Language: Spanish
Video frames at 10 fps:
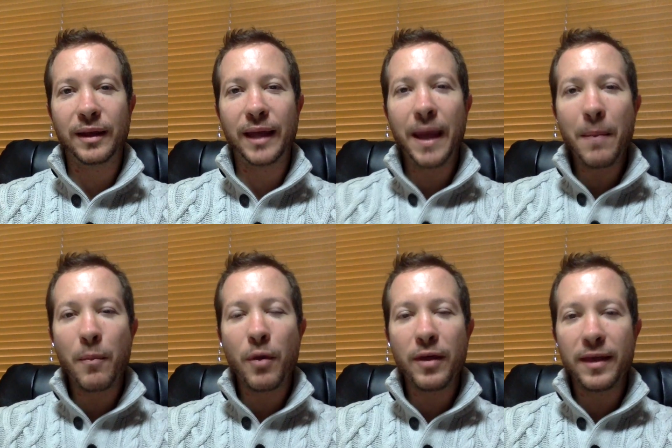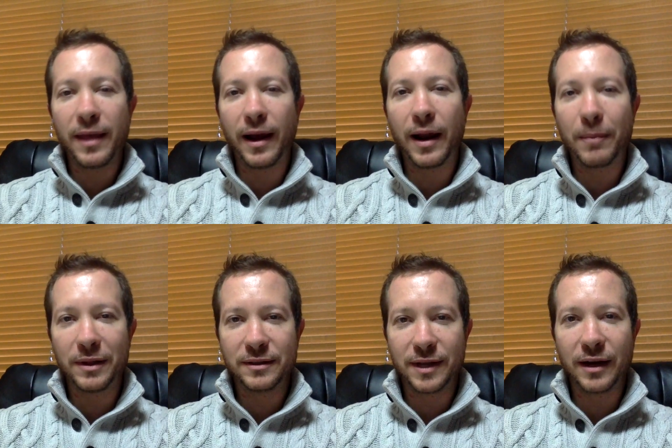¿qué puede llegar a
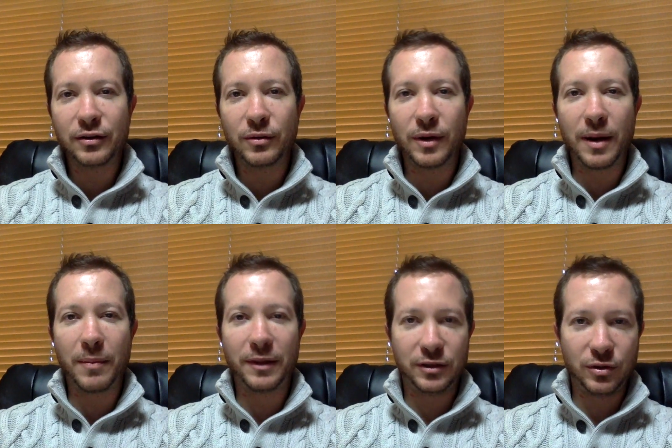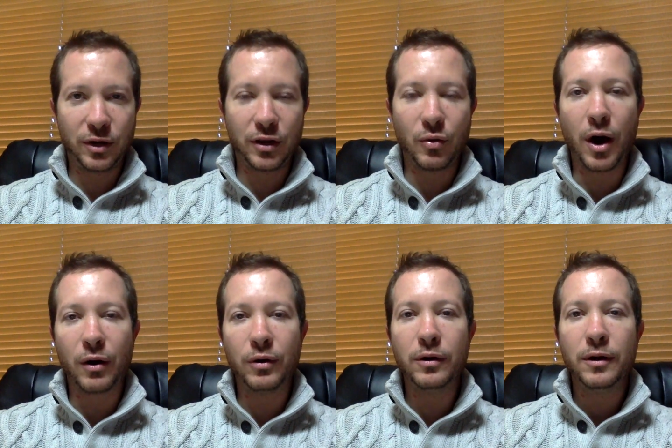pensar sobre la petición que yo
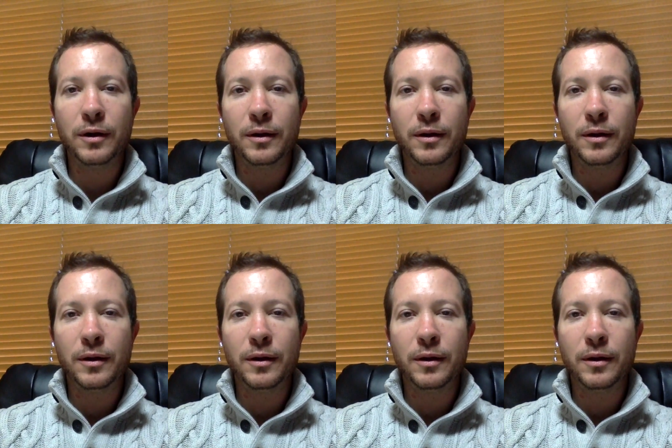hago?